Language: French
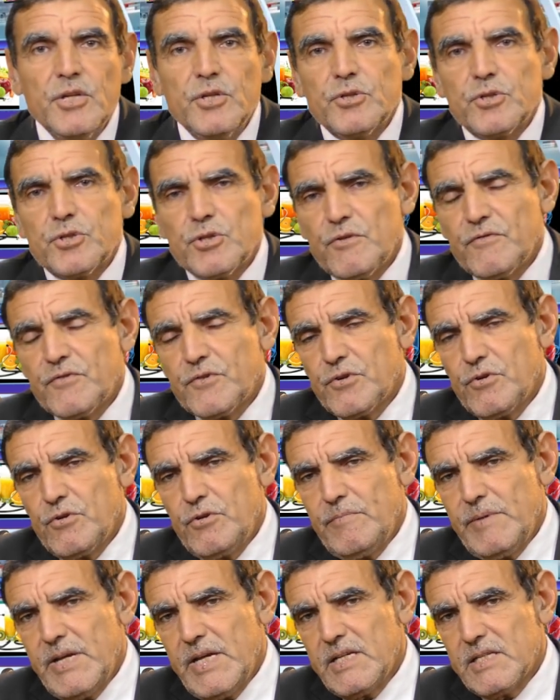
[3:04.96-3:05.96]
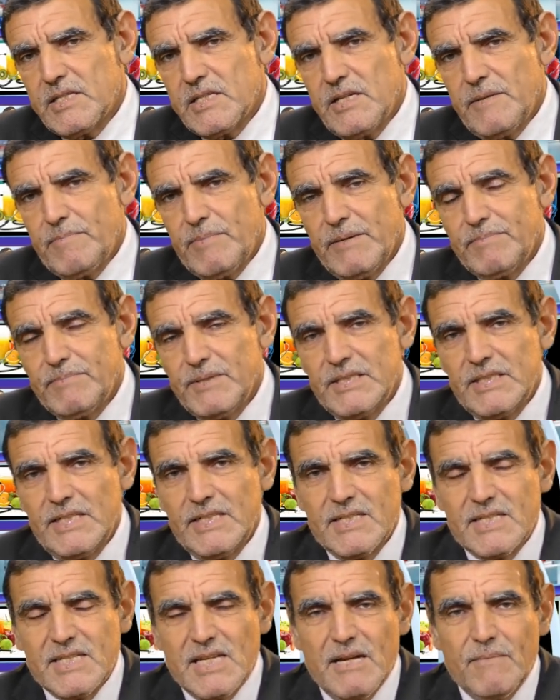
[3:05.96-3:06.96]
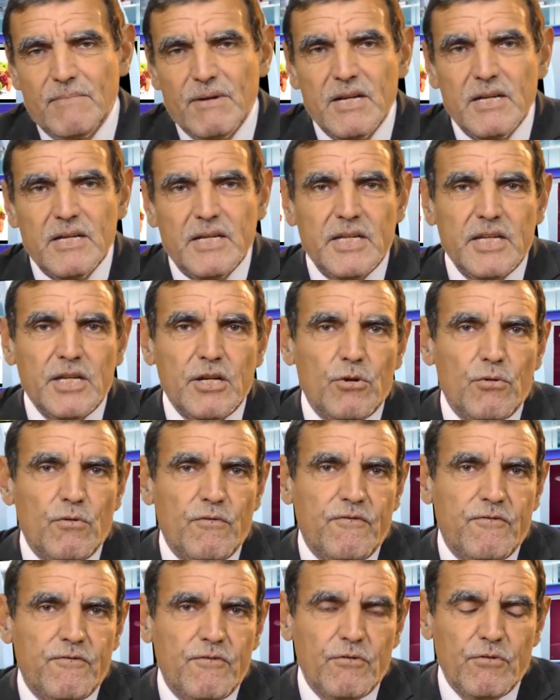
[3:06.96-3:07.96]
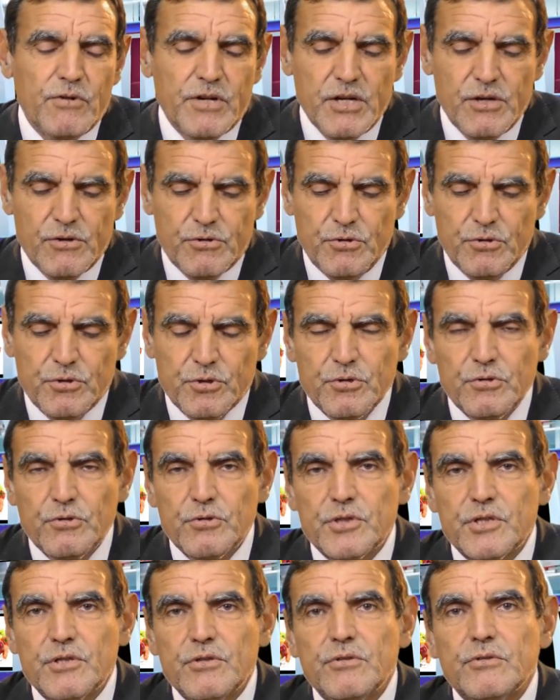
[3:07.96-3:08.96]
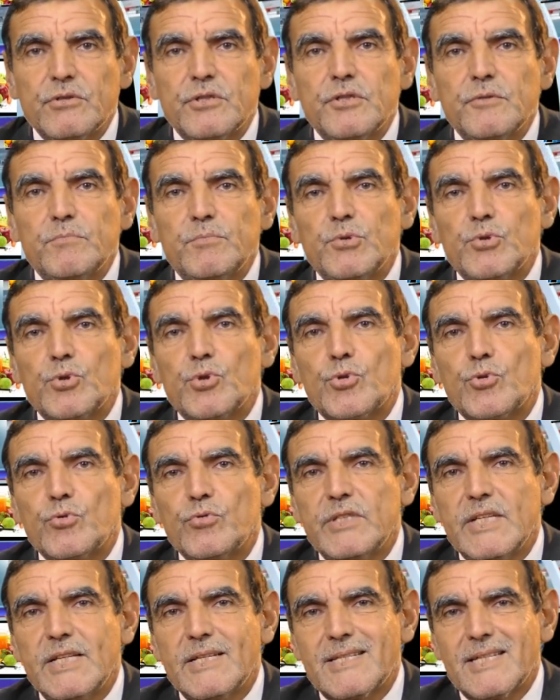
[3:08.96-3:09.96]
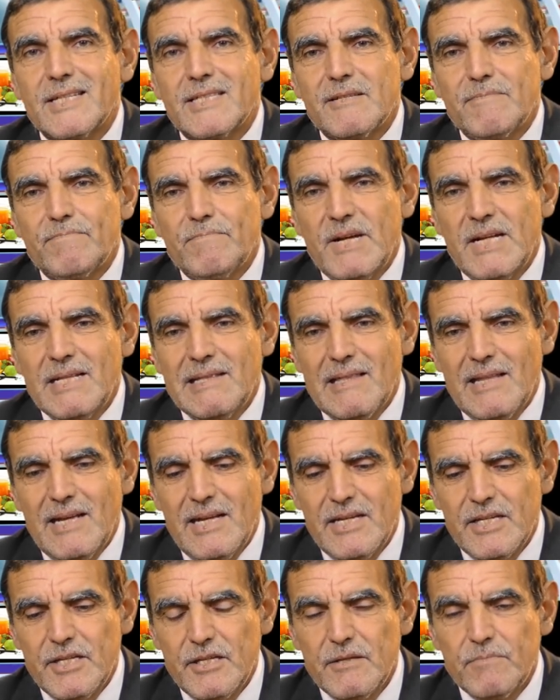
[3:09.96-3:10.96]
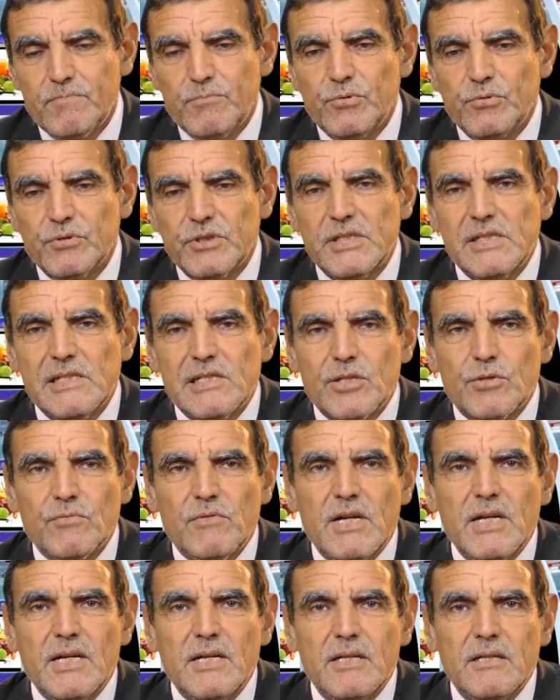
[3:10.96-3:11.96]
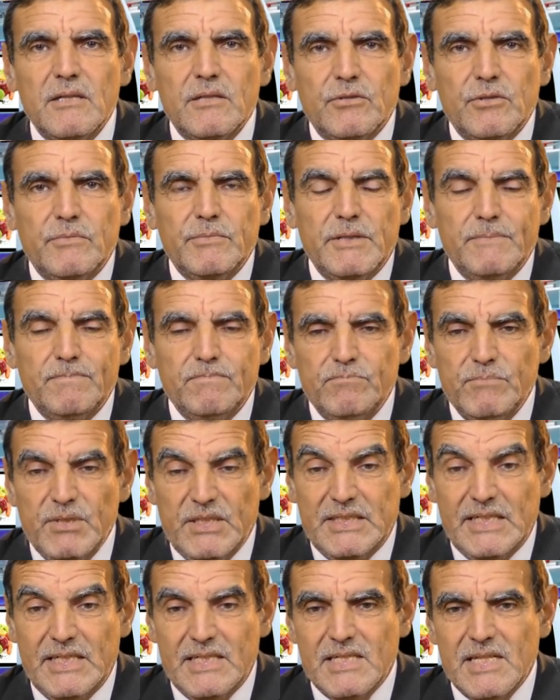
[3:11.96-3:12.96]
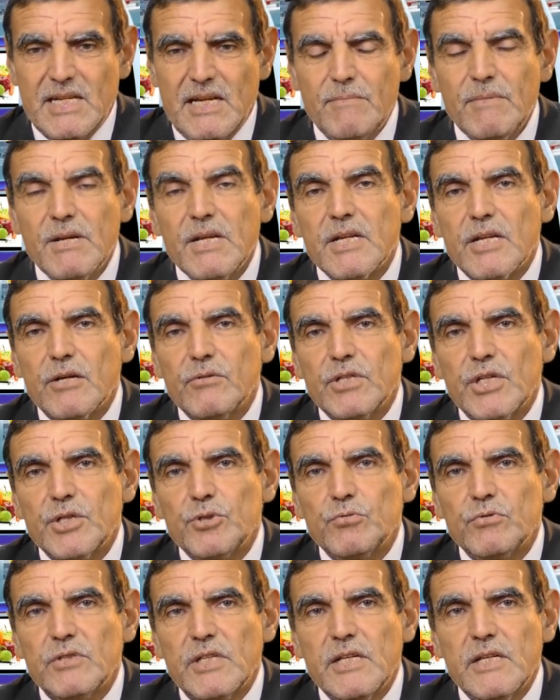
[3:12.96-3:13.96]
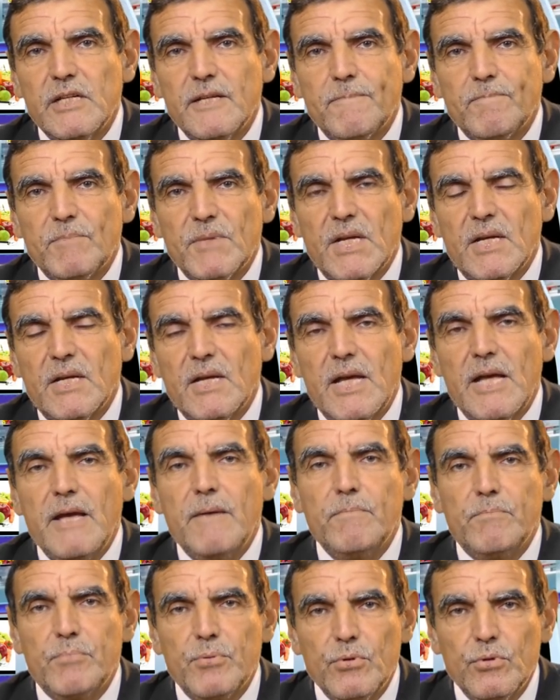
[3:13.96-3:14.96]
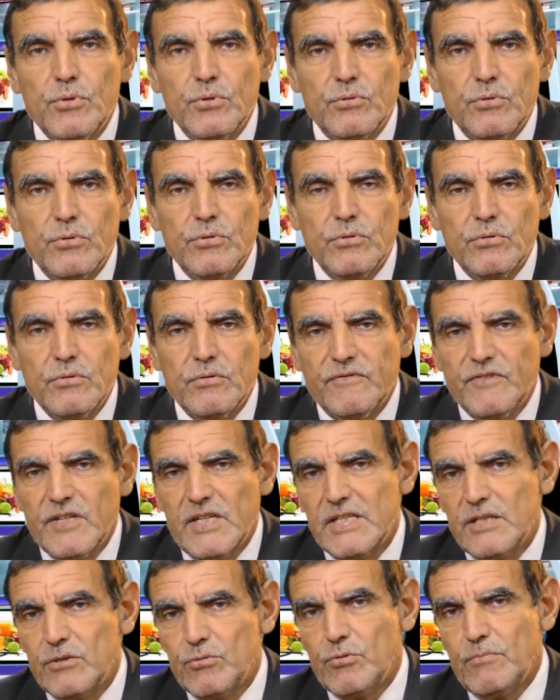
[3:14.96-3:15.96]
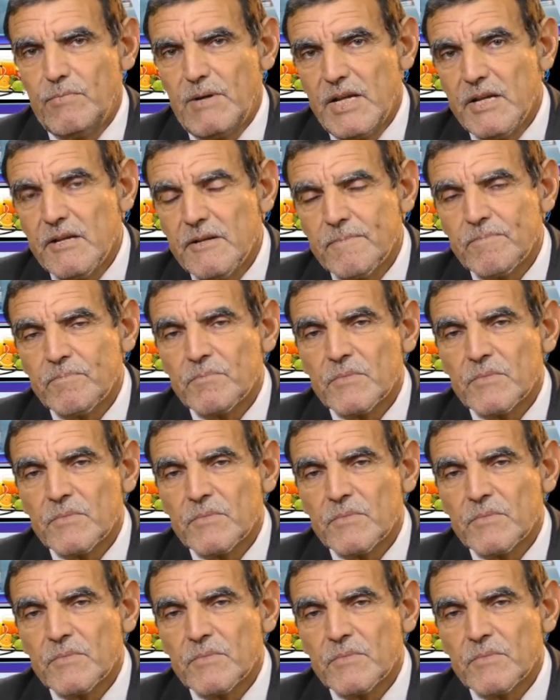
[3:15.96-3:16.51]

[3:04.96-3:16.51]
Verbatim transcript: Sauf que le maïs n'est pas pétrissable et il faut quelque chose donc pour souder cette pâte-là et pour qu'il soit euh, quand même pétrissable. Et on ajouté un peu de farine de blé.